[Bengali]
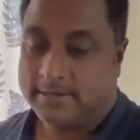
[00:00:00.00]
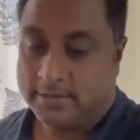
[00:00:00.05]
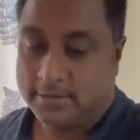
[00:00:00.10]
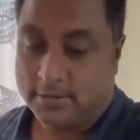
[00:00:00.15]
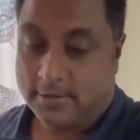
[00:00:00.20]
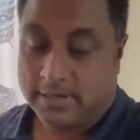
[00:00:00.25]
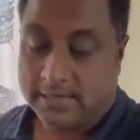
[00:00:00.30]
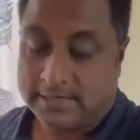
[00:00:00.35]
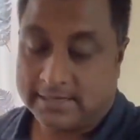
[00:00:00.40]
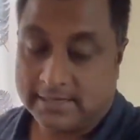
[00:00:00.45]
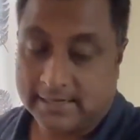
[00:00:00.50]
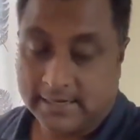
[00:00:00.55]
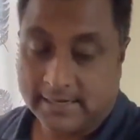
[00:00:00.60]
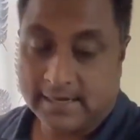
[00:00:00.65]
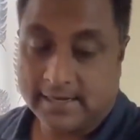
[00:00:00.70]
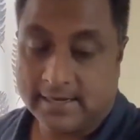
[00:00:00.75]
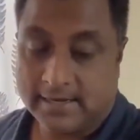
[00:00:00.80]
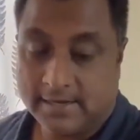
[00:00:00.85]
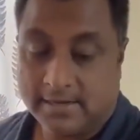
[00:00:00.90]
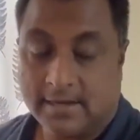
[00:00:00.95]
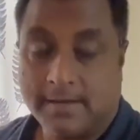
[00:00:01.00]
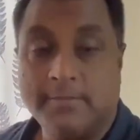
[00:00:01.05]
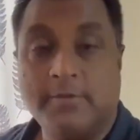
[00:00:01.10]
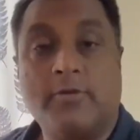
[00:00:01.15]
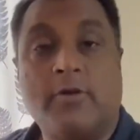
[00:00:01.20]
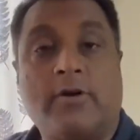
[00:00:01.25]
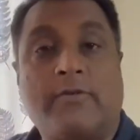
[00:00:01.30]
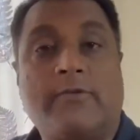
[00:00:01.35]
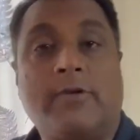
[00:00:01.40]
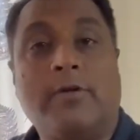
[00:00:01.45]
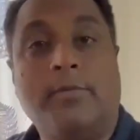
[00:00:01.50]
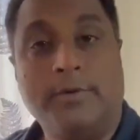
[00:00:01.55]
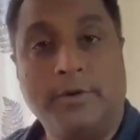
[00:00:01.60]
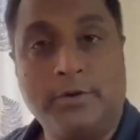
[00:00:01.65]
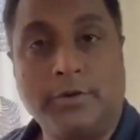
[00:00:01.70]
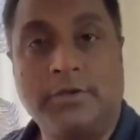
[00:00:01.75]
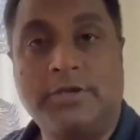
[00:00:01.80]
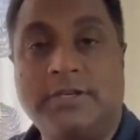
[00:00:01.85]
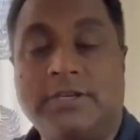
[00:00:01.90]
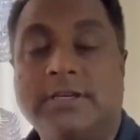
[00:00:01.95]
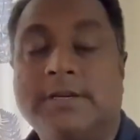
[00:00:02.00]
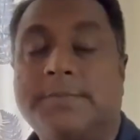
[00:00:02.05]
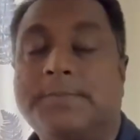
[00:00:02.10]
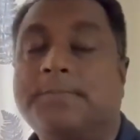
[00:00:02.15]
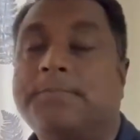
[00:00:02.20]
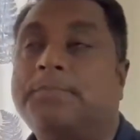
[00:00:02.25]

তো আজকে আমি ওয়ার্ক ফ্রম হোমই করছি